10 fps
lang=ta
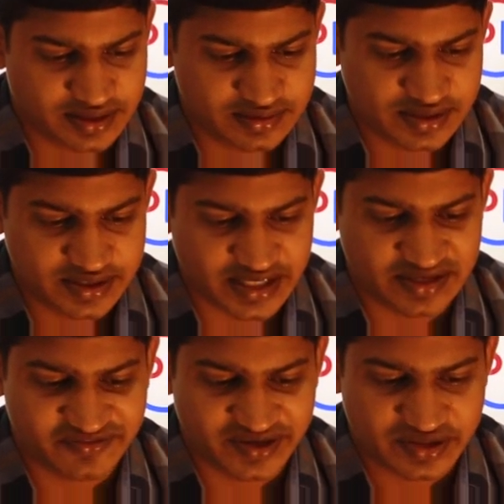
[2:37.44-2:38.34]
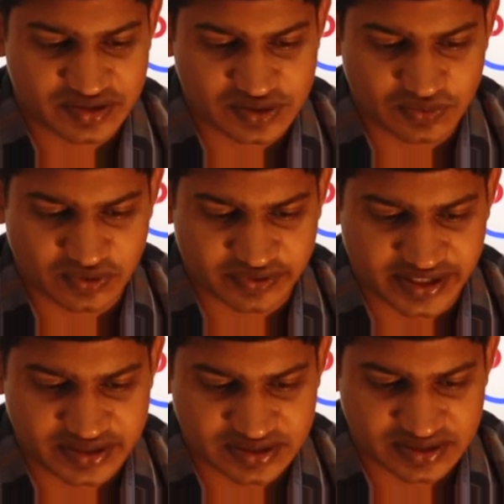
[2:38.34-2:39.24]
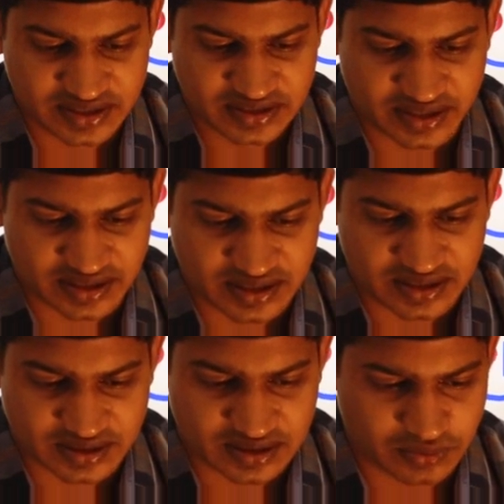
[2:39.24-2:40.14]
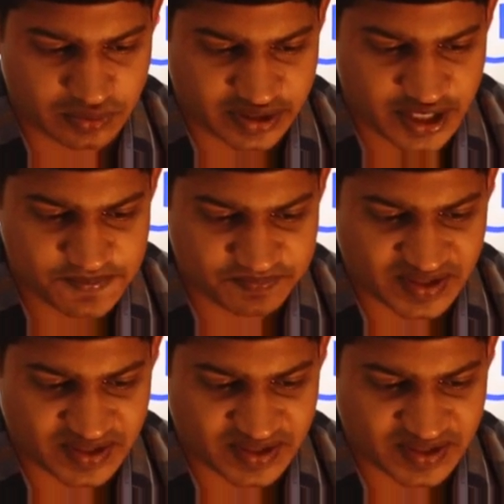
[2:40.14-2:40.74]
நந்த்லி எலிஃபென்ட் ரிசர்வ் லொக்கேட்டட் இன் கர்நாடகா ஓகே